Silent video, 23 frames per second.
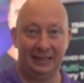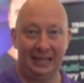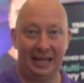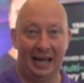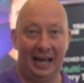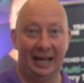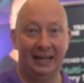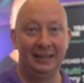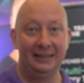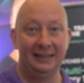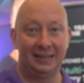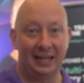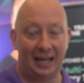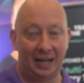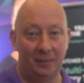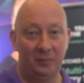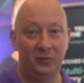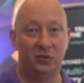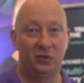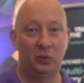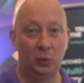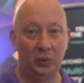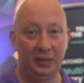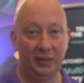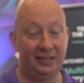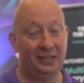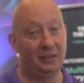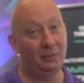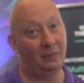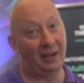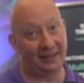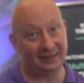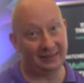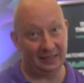langsam zu
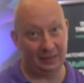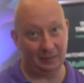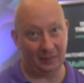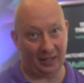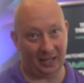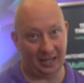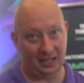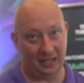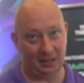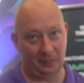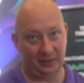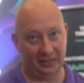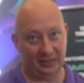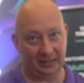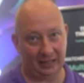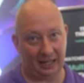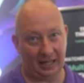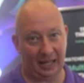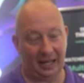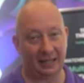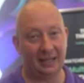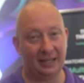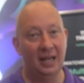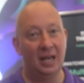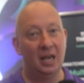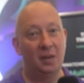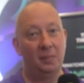diesem Maximalbetrag,